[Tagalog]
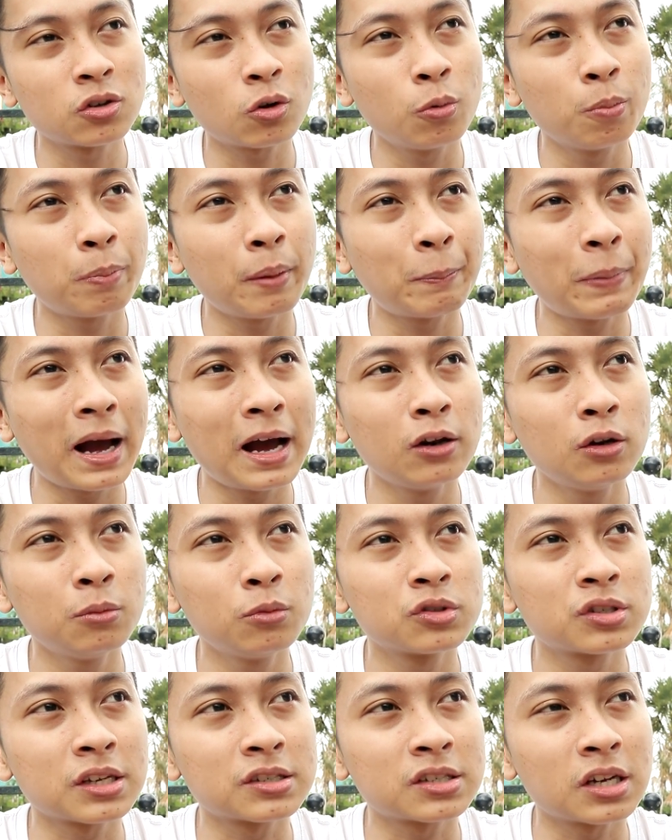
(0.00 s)
So, kung paano
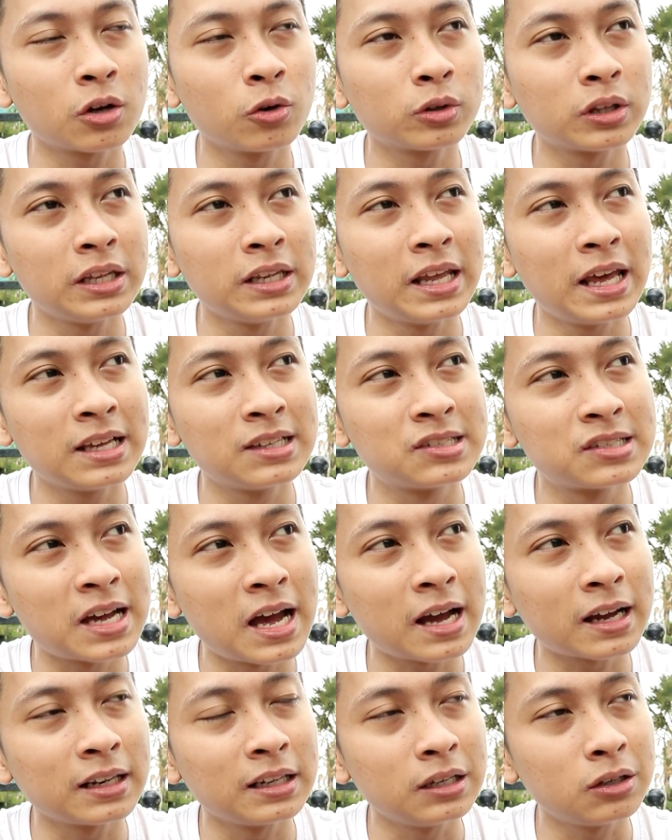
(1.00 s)
mo sasagutin
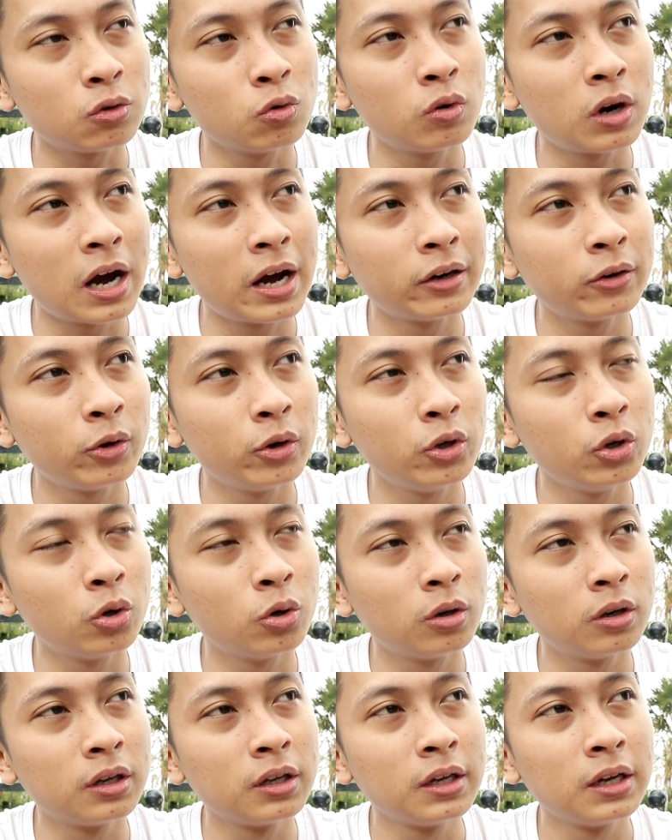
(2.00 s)
exactly kung ano
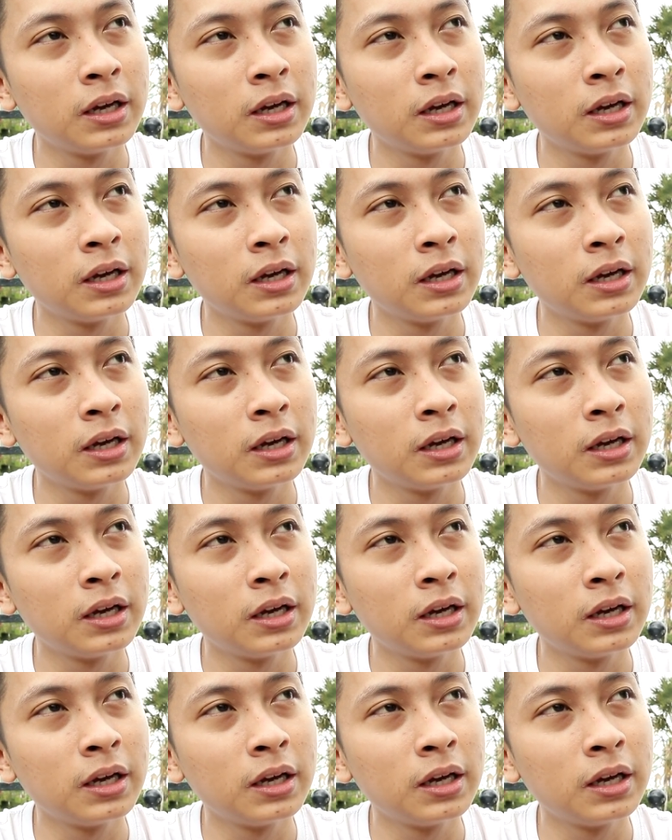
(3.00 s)
yung